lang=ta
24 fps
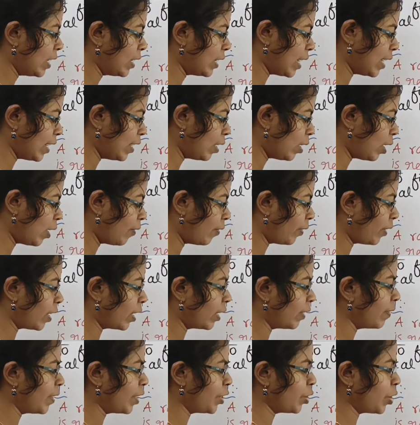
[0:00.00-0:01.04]
சென்டர் ஆஃப்
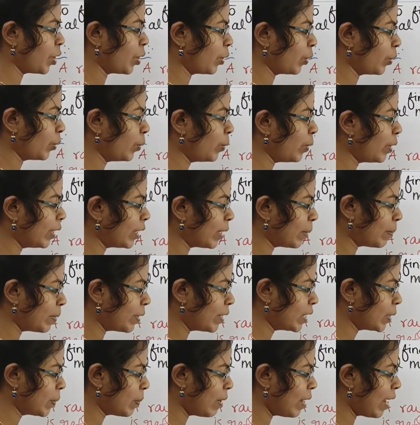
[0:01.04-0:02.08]
கர்வேச்சருக்கும் இந்த
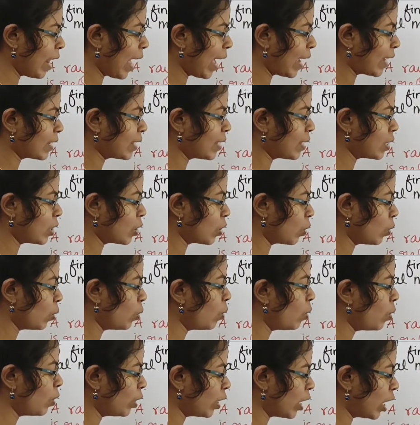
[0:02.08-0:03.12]
பிரின்சிபல்
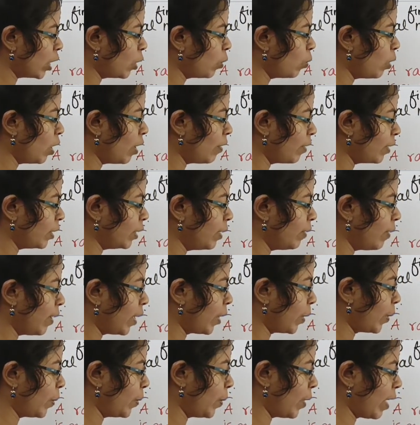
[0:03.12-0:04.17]
ஆக்சஸுக்கும் நடுவில் வந்து
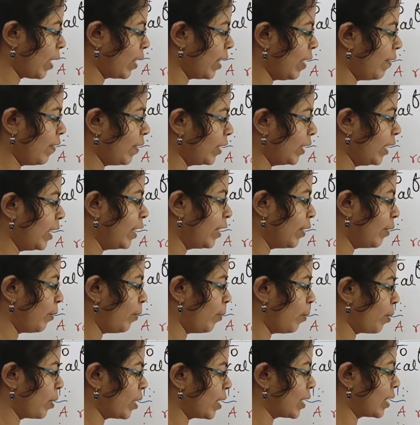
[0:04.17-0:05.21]
வரக்கூடியதாக வந்து இந்த
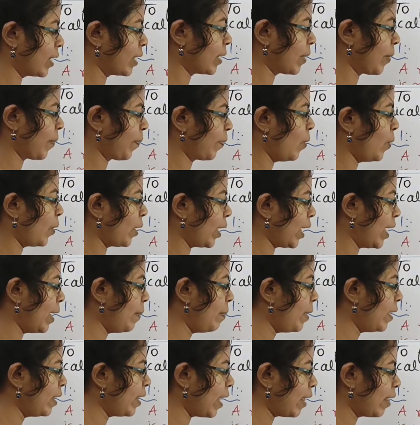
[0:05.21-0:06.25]
ஃபோக்கஸ் ஓகே
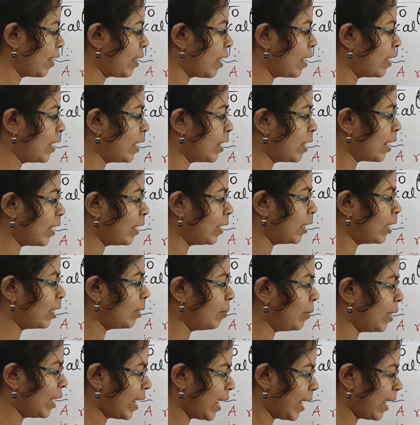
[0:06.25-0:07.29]
இப்போ இந்த எந்த இந்த
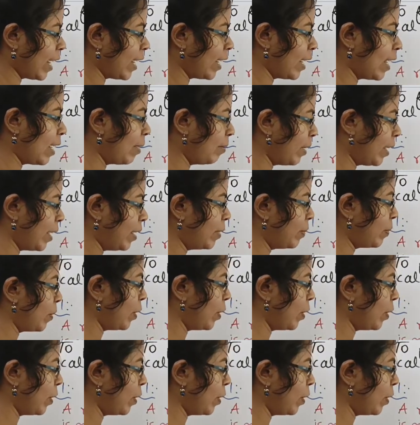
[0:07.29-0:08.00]
டேர்ம்லாம் என்னென்ன அப்படின்னு